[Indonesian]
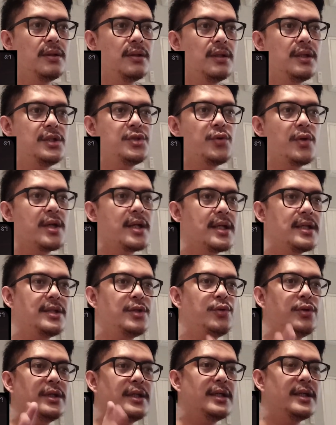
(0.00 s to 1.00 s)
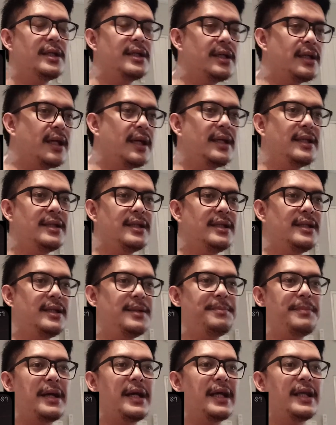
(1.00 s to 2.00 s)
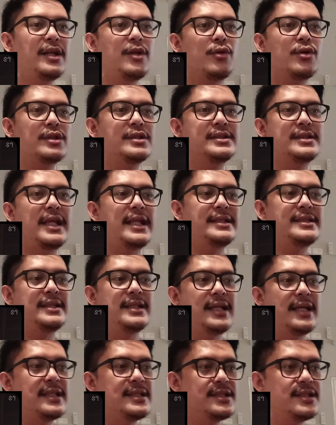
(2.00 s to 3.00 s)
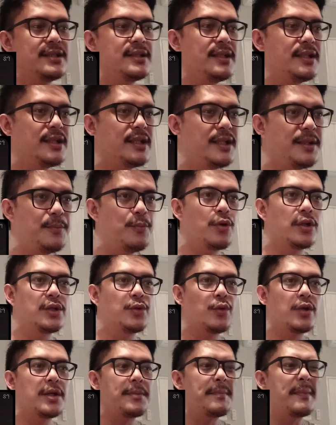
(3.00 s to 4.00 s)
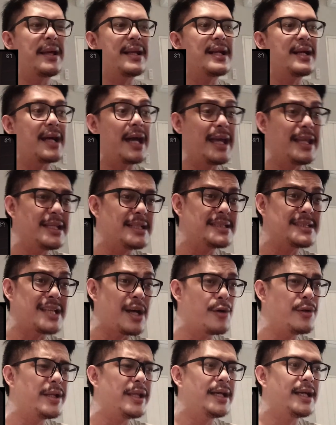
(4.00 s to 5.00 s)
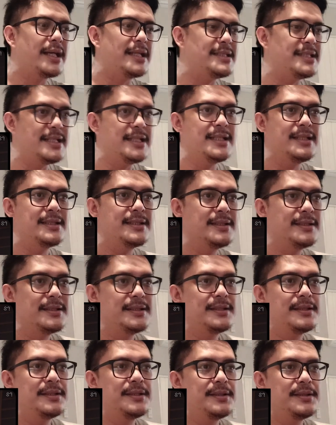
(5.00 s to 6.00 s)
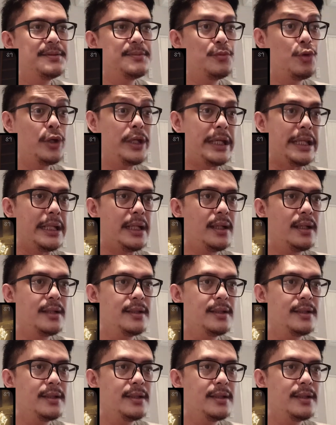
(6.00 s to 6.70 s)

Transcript: Ini suaranya gue dengan kayaknya ini pakai North Stage nih guys. Ini keyboard yang warna merah kayaknya soundnya guys ya. Mungkin.